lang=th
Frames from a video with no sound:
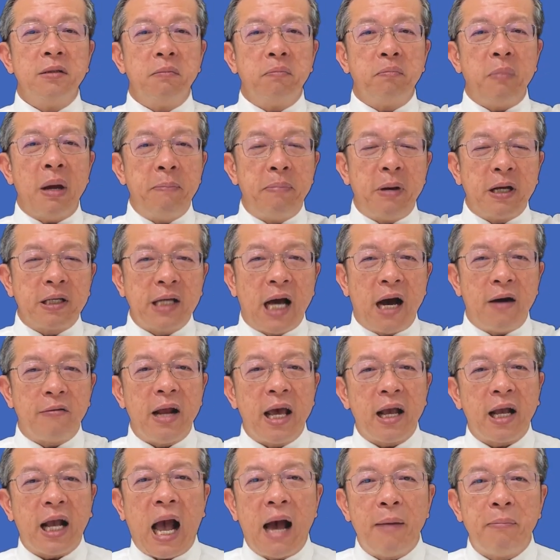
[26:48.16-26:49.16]
เป็นพระเจ้า
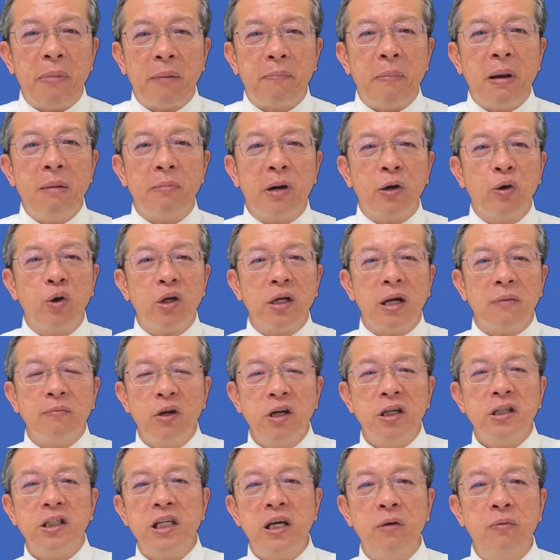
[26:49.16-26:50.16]
ได้การมาเป็นมนุษย์ดำ
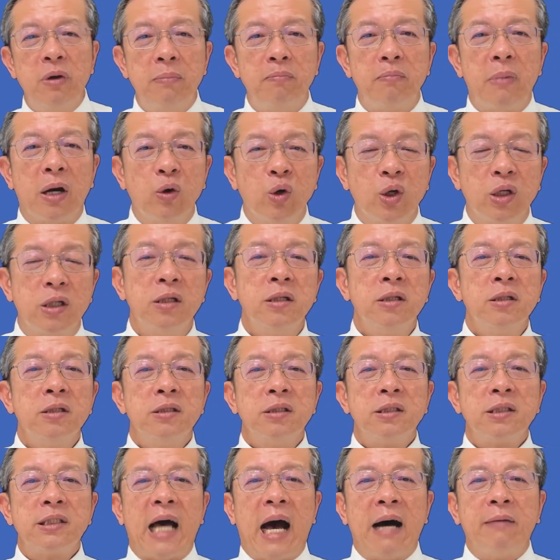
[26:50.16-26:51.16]
เนินชีวิตมนุษย์
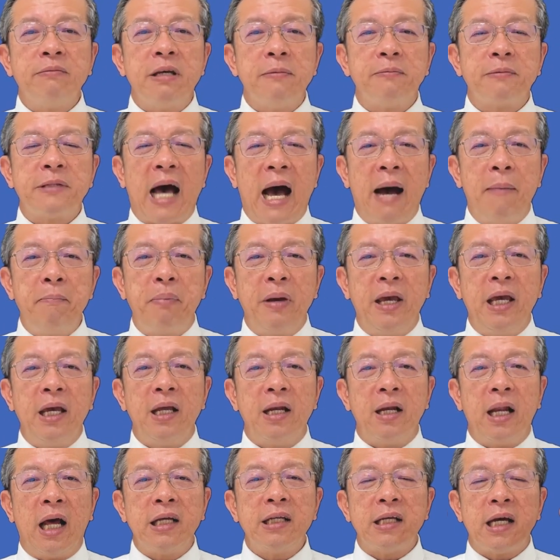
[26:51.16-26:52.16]
33 ปี
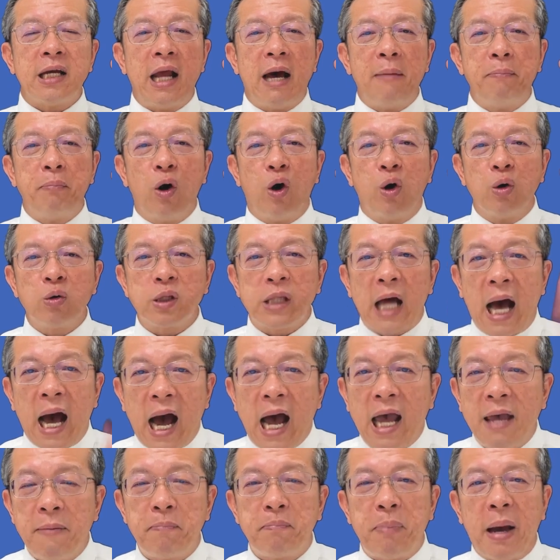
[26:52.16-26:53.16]
หลังจากนั้นพระองค์ตา
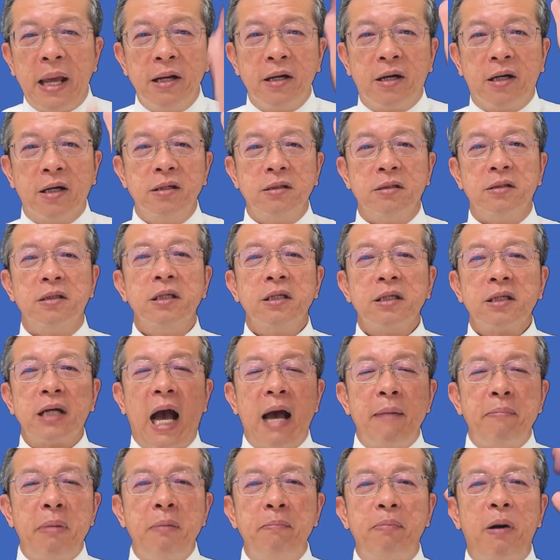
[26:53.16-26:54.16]
ยเป็นขึ้น ก
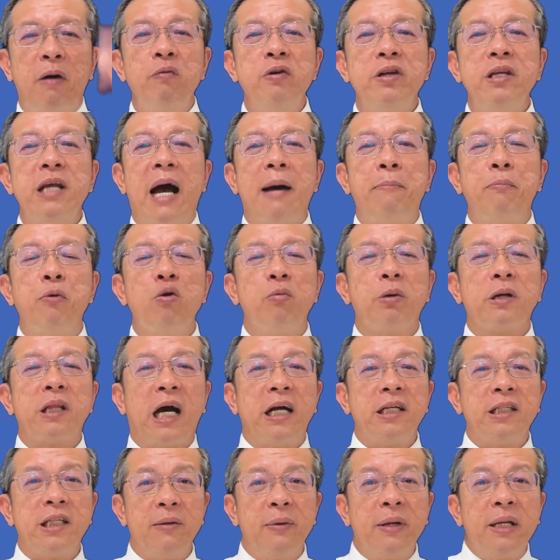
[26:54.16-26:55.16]
ลายเป็นพระวิญญาณผู้ประทา
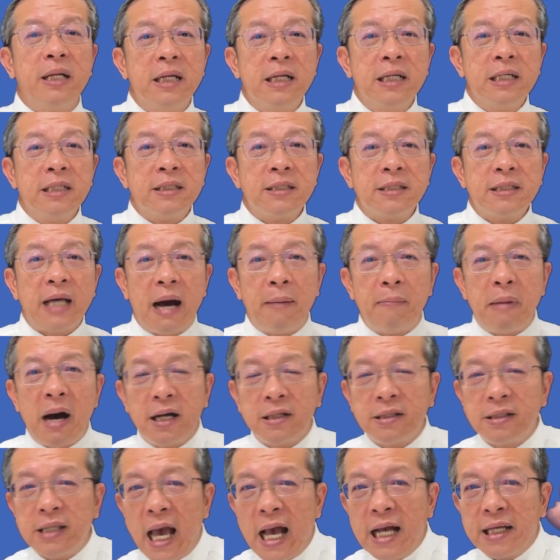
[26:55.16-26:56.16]
นชีวิต สามาร
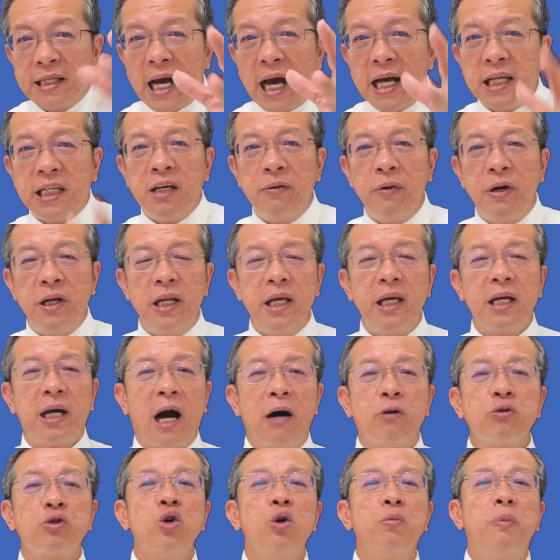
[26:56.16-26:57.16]
ถแจกจ่ายชีวิตนี้
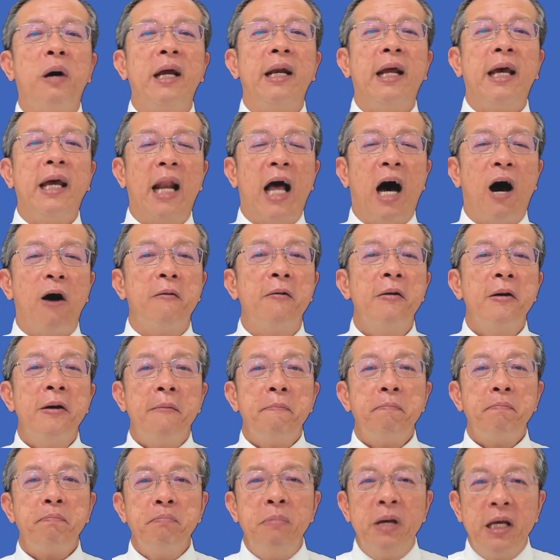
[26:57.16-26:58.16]
เข้าสู่ภายในเรา
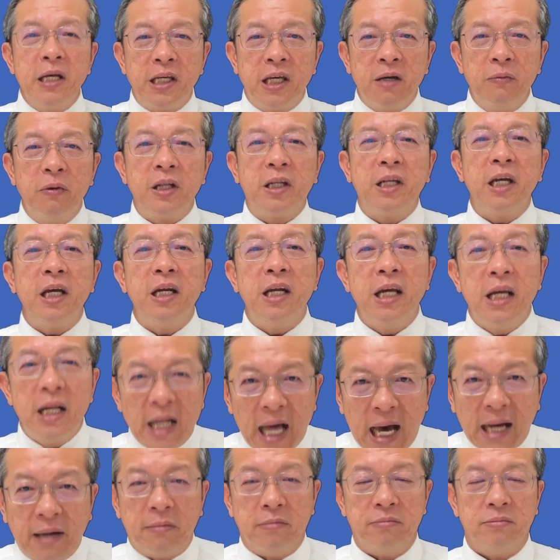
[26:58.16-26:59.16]
มีชีวิตที่นิ
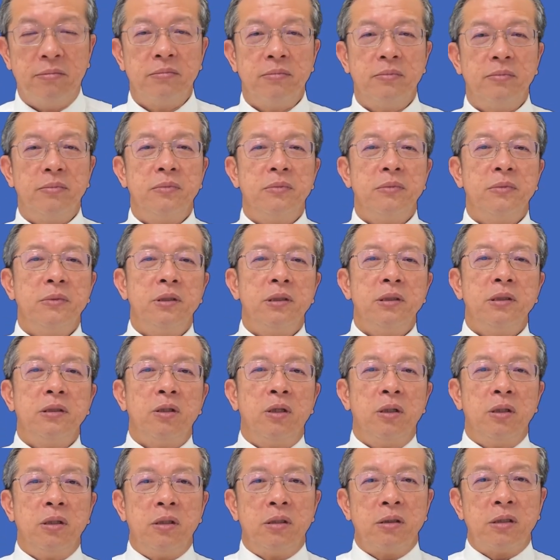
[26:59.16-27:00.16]
รันดร์
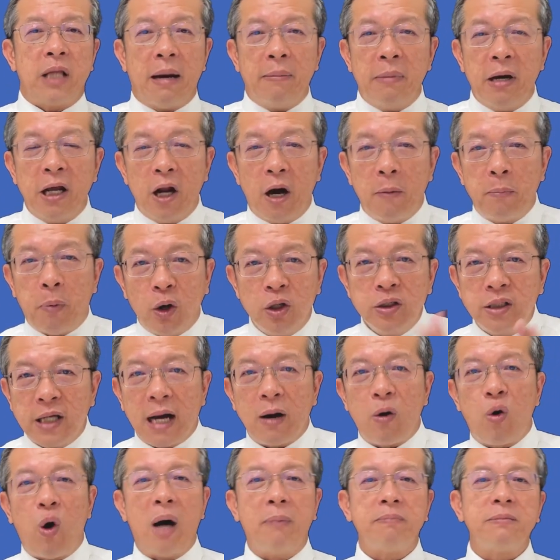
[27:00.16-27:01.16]
ทำให้เราพ้นจา
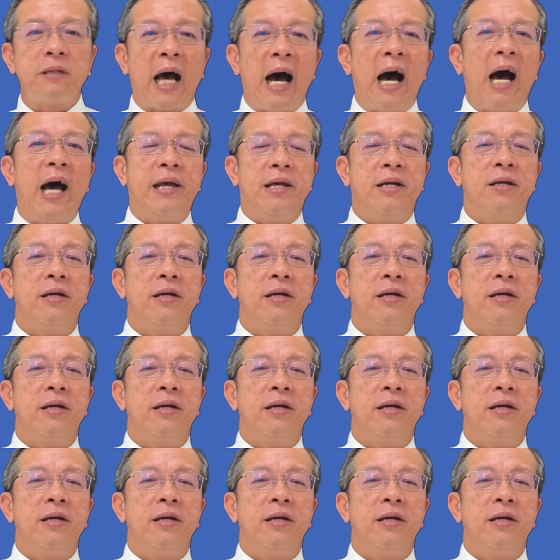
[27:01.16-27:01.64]
กความตาย